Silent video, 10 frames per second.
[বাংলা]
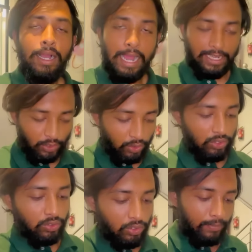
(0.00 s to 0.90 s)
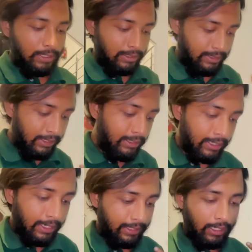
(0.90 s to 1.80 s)
আর শুধু শুধু আমাদের তিন
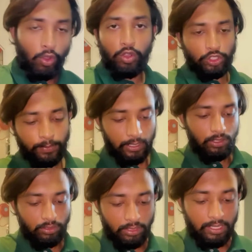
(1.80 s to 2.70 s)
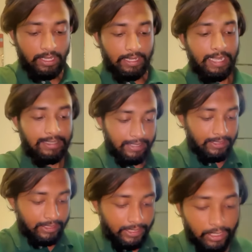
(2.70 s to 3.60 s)
দিনের একটা খরচ বাড়লো লাইক তিন
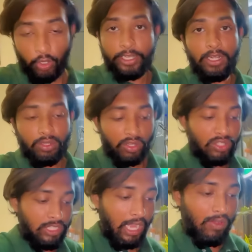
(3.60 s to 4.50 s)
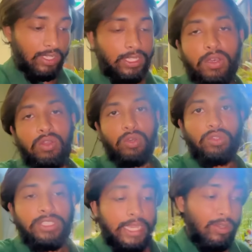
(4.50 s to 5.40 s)
দিনের হোটেল খরচ খাওয়া দাওয়া
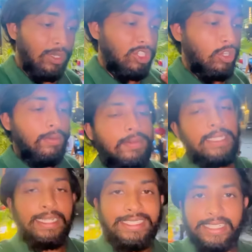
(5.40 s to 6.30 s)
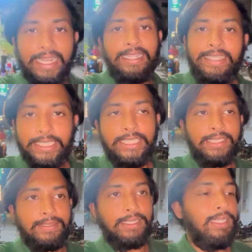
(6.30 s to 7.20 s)
খরচ এগুলো সব আমাদের নিজের গাইড থেকে যেতেছে